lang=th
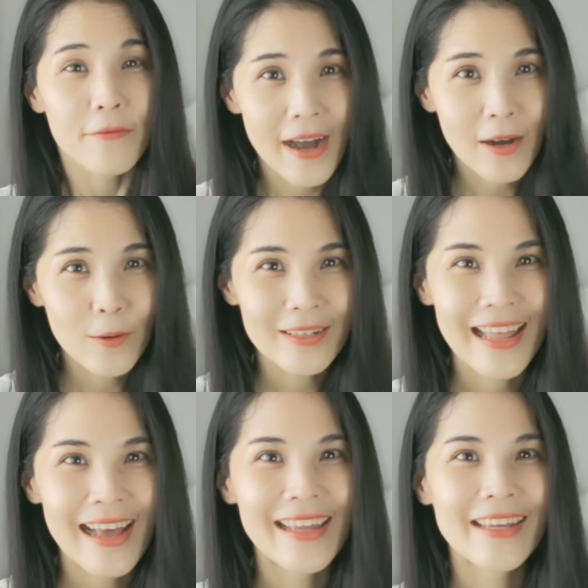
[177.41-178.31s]
ฝากกด
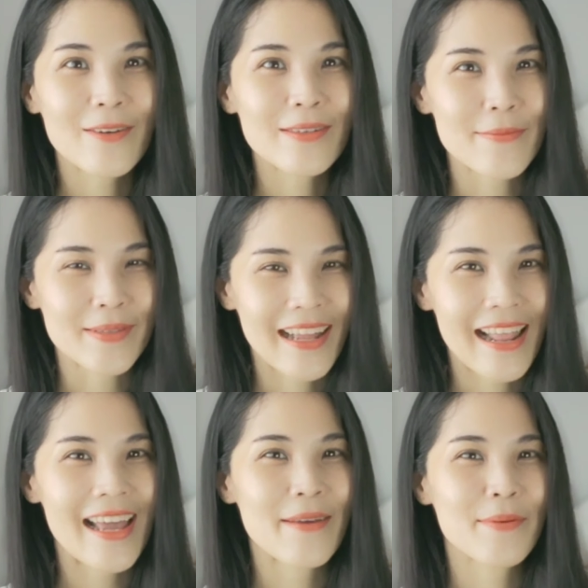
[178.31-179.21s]
ไลค์กด
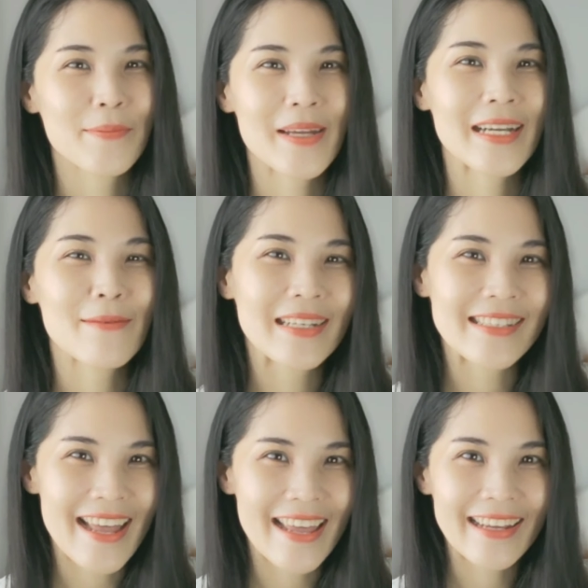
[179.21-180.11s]
subscribe เพื่อเป็นกำลังใจ
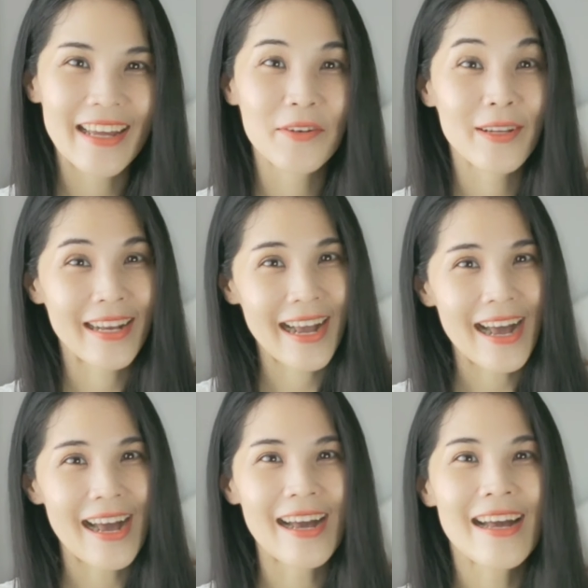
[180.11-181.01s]
ให้กันด้วยนะคะ